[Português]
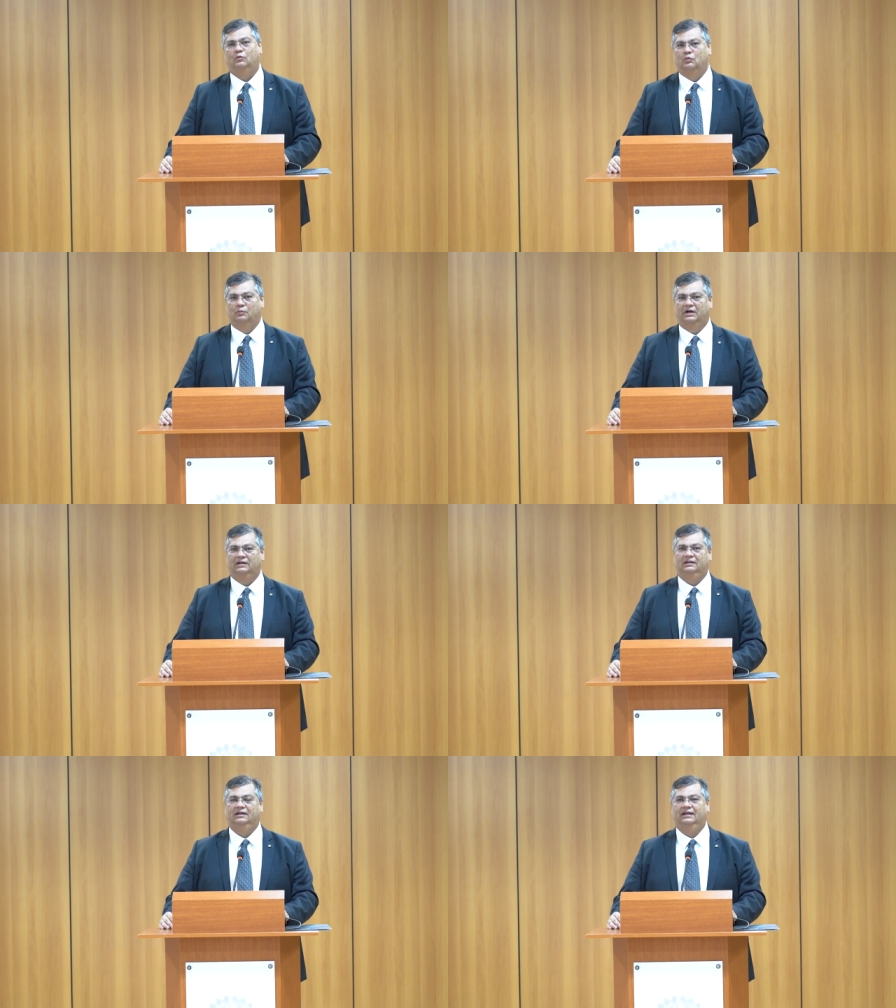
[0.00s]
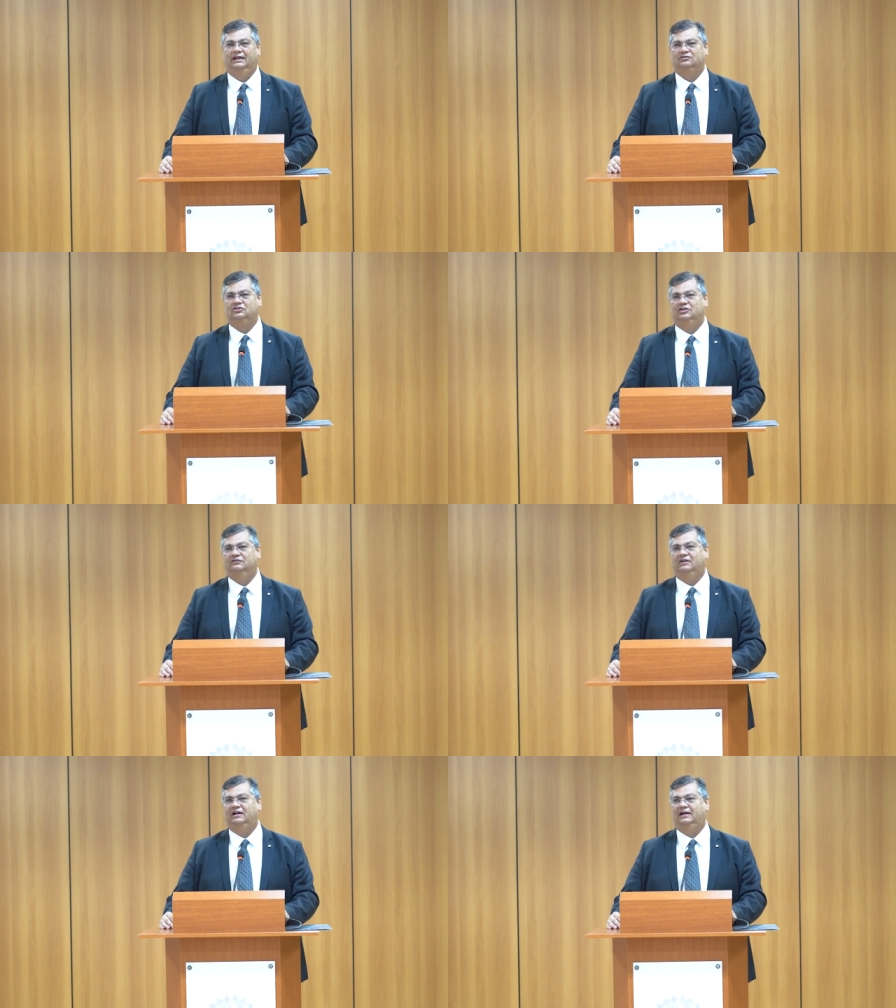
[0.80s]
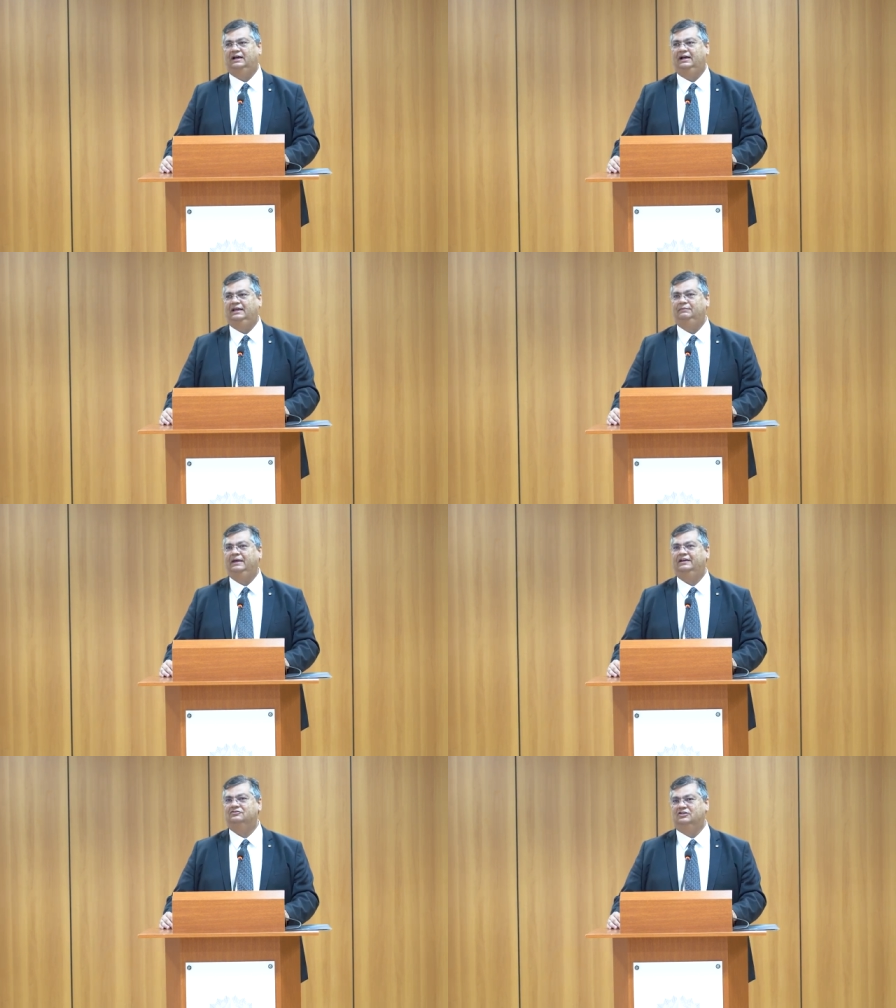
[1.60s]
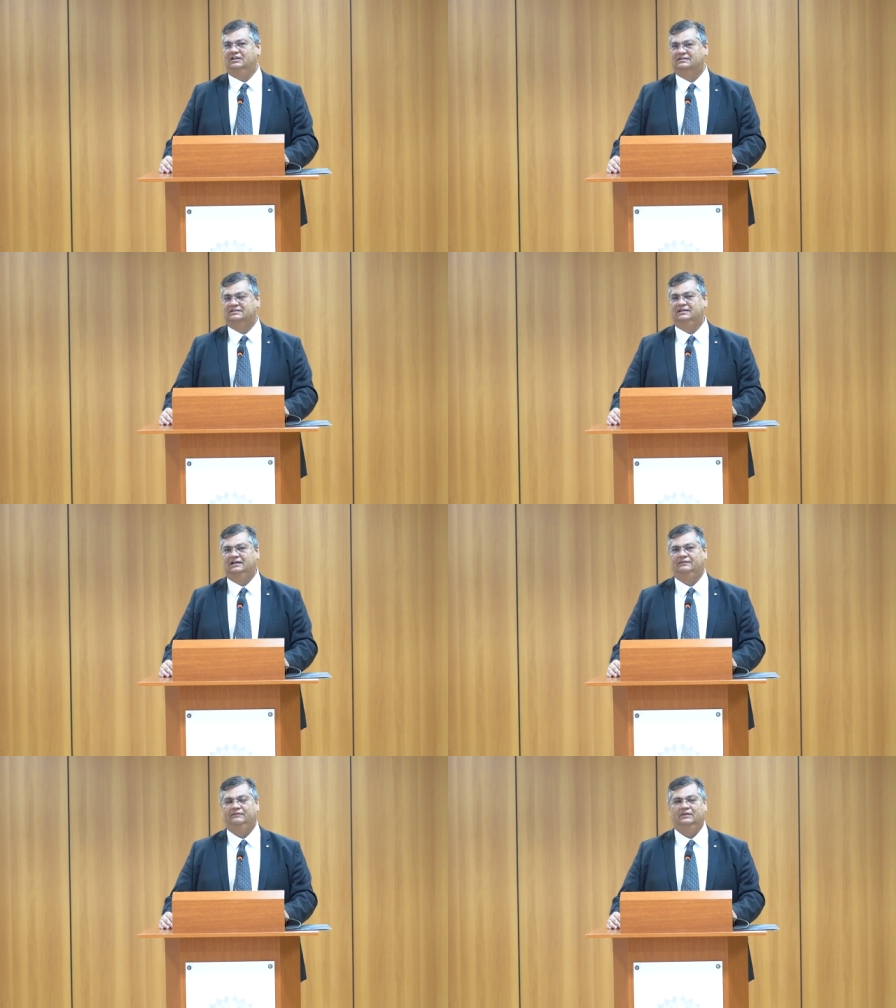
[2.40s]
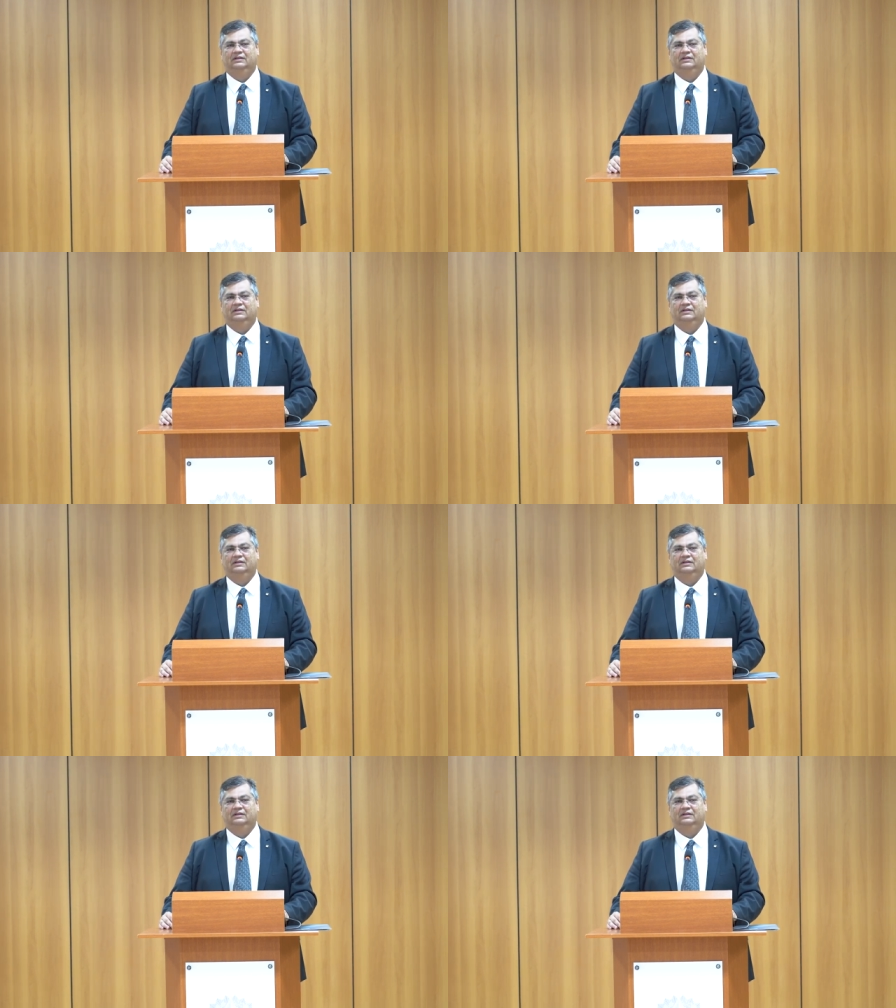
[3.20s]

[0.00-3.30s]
uma relativa à emergência